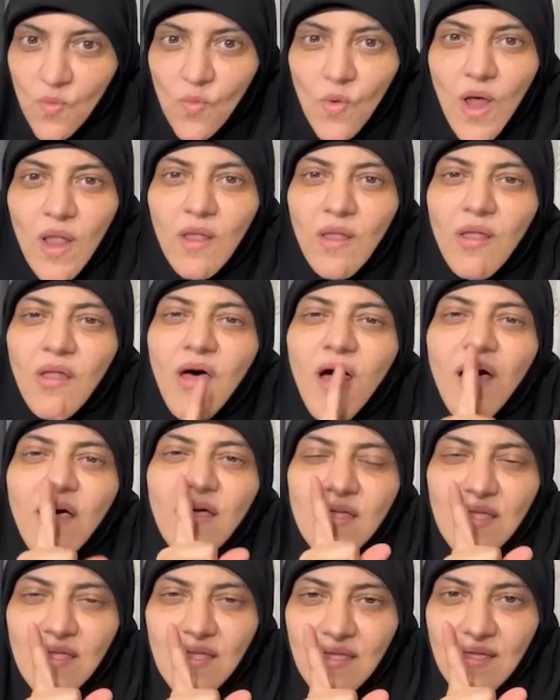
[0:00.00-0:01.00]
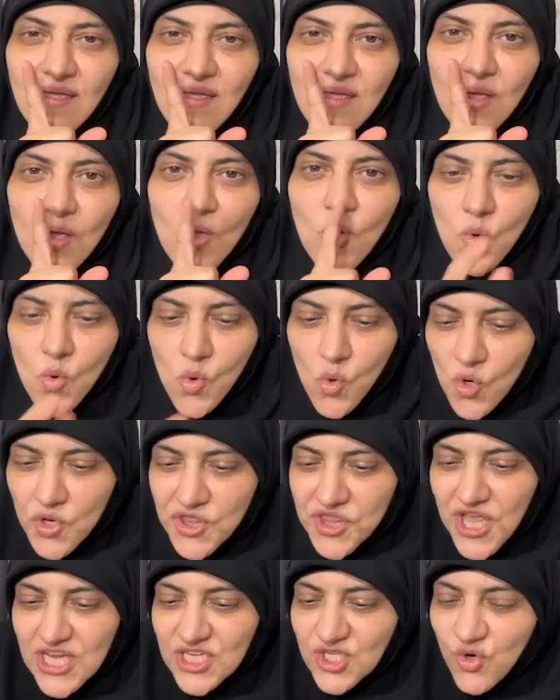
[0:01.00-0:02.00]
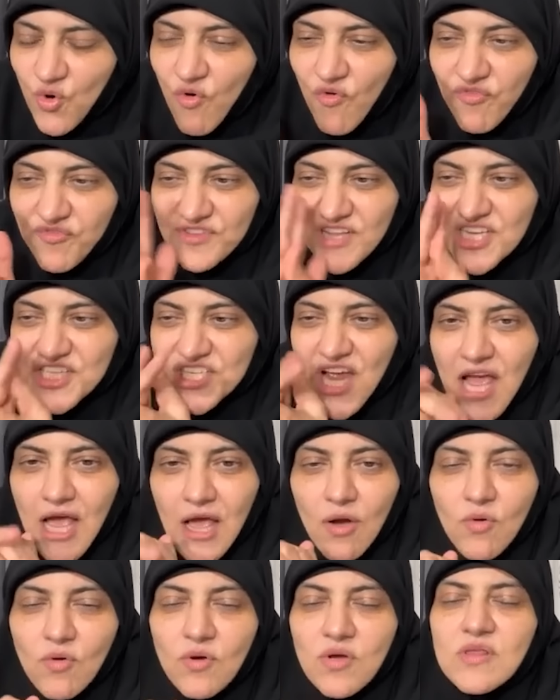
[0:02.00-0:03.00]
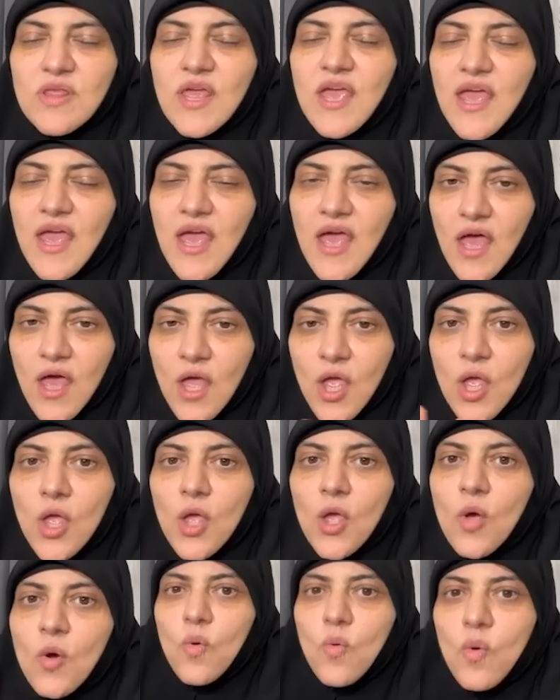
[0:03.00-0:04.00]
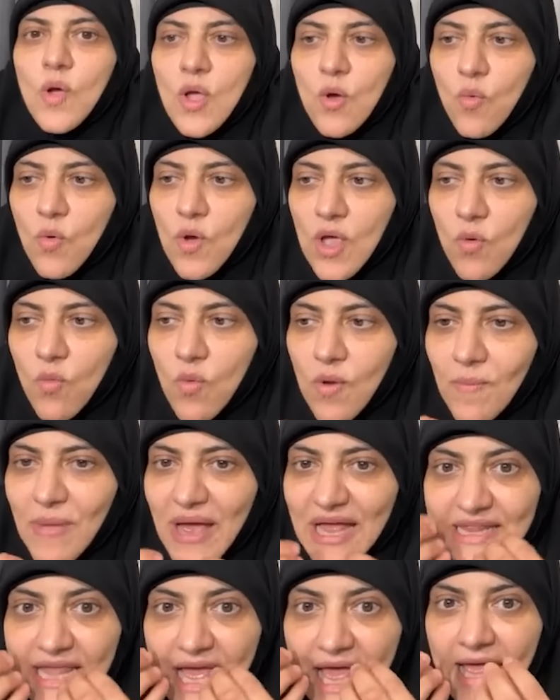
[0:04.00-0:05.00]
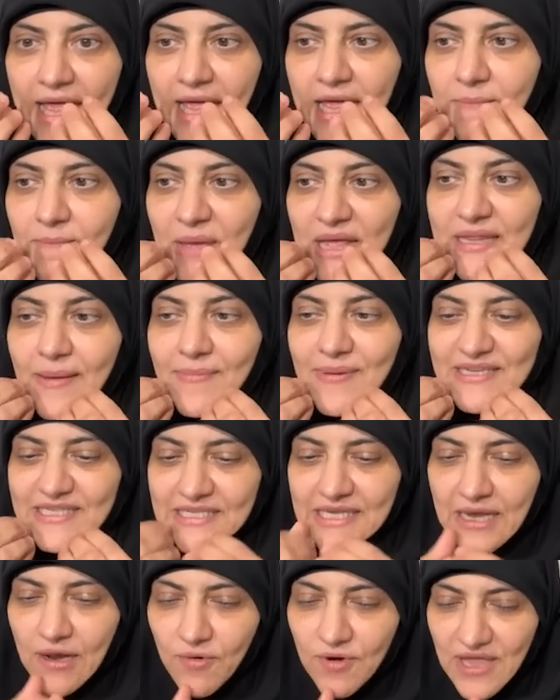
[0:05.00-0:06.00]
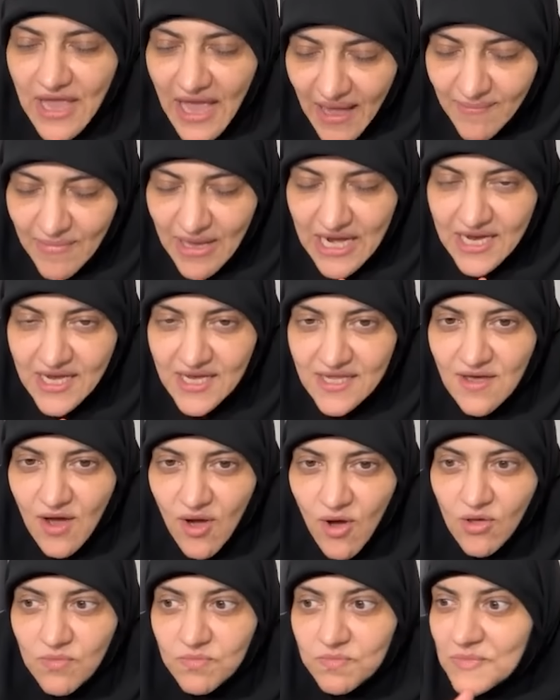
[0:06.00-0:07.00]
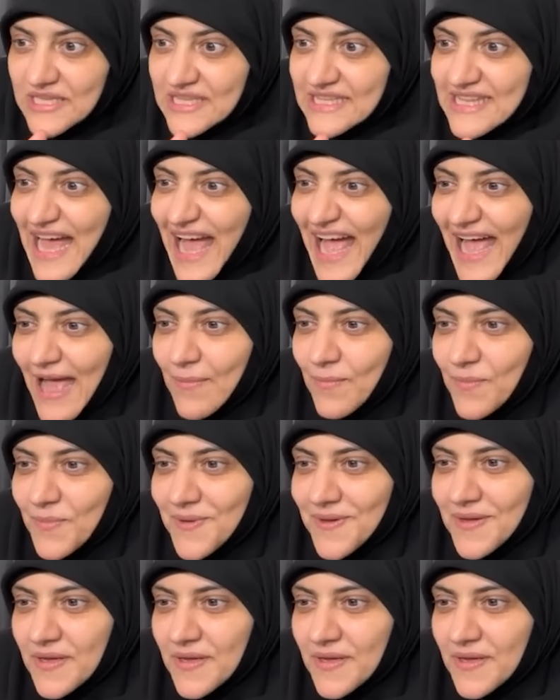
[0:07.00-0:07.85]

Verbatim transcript: والله وكنت أشوف تشقق إيديها ومدى مدى بس لو هي عملت كده اهو من التعب